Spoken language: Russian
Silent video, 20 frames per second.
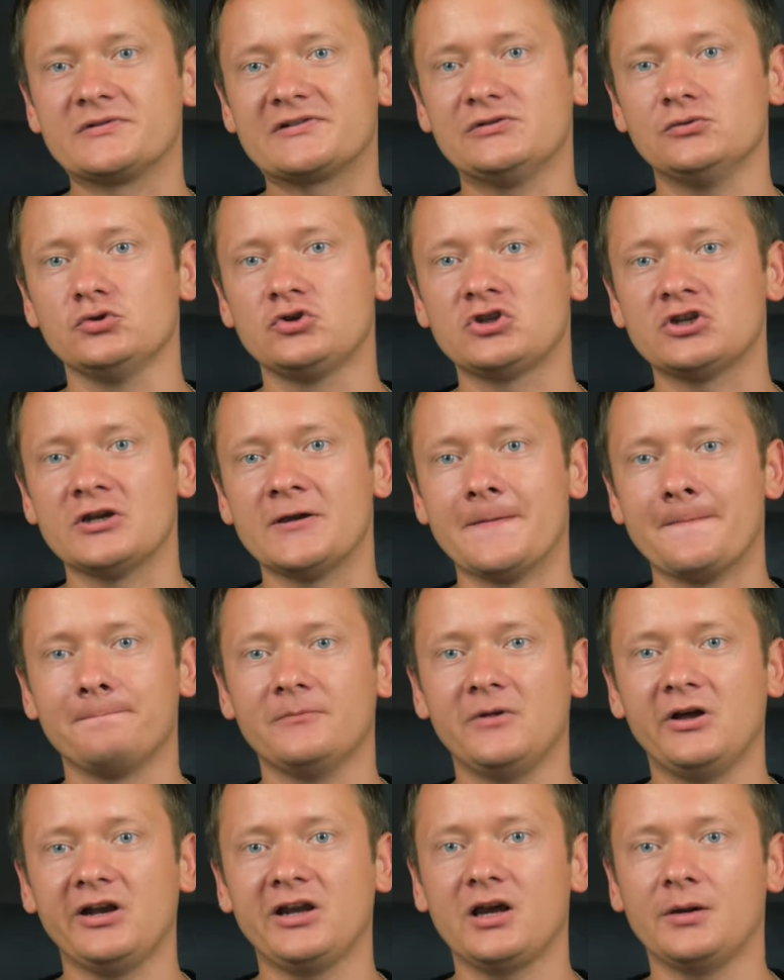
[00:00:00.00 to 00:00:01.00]
случае
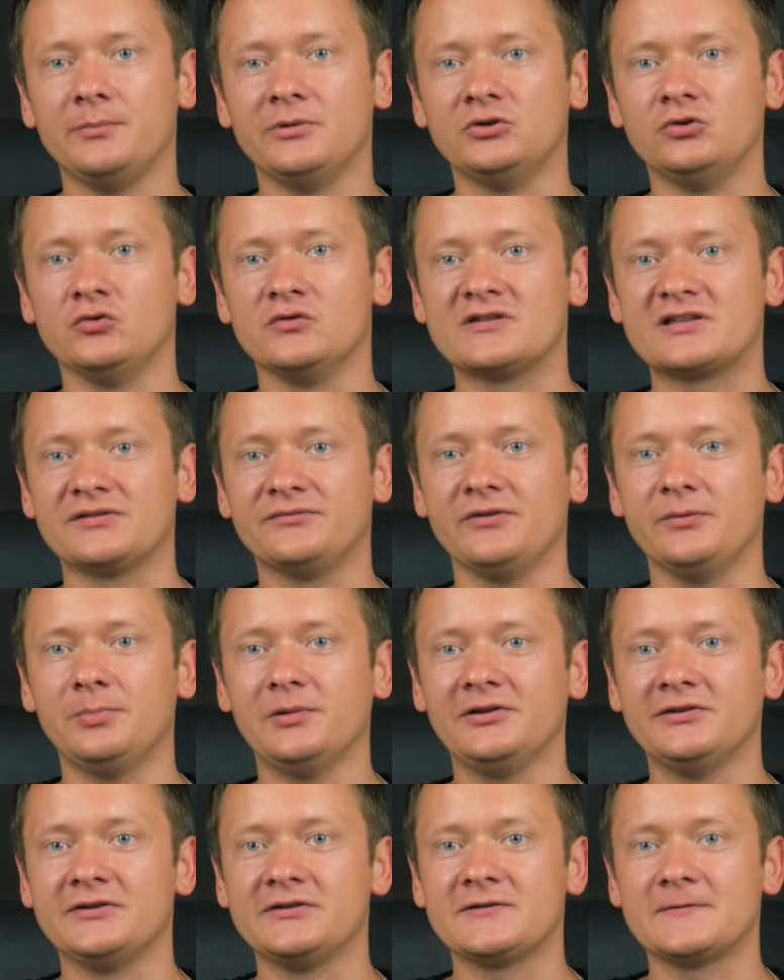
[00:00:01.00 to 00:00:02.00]
рекомендуется
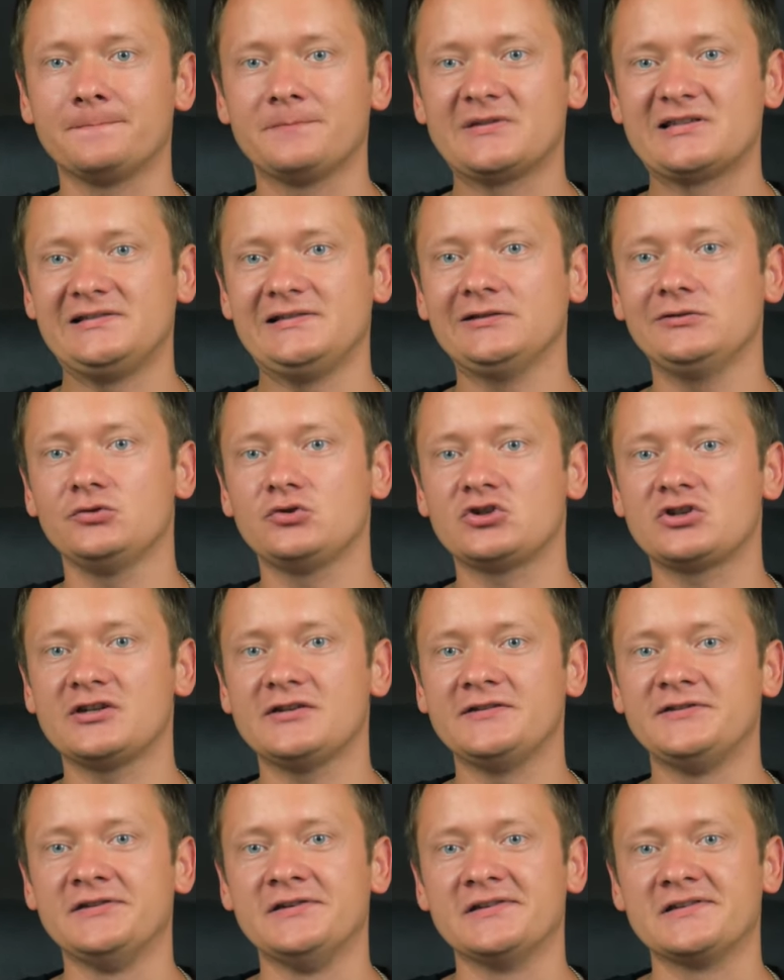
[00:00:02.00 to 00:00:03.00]
выполнить следующее
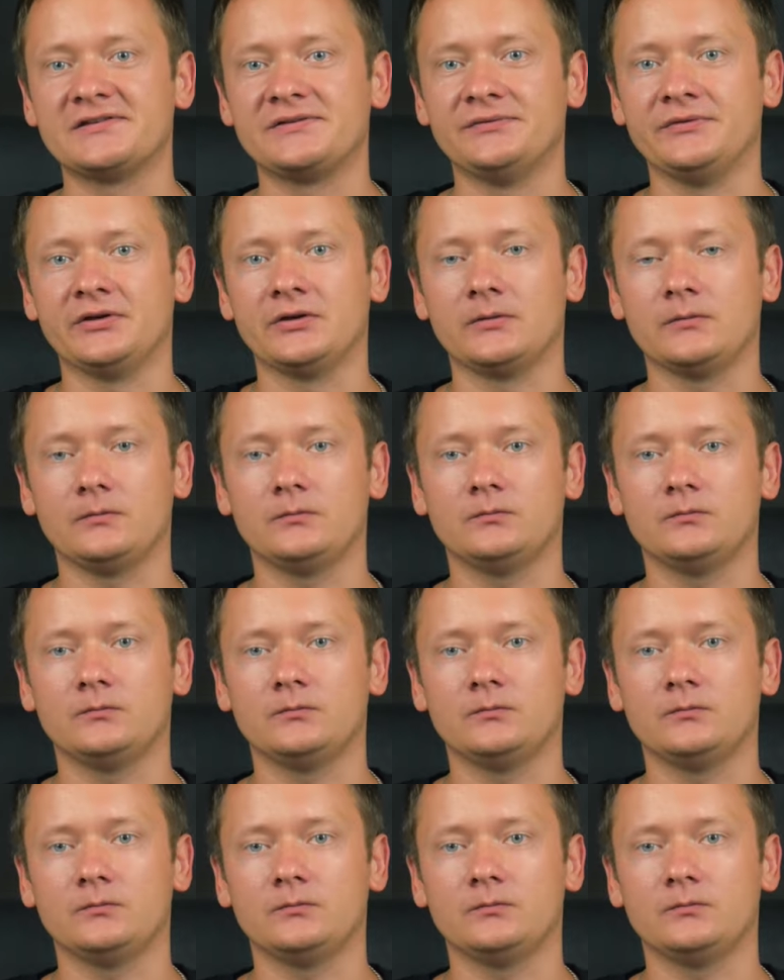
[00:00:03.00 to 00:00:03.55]
действие.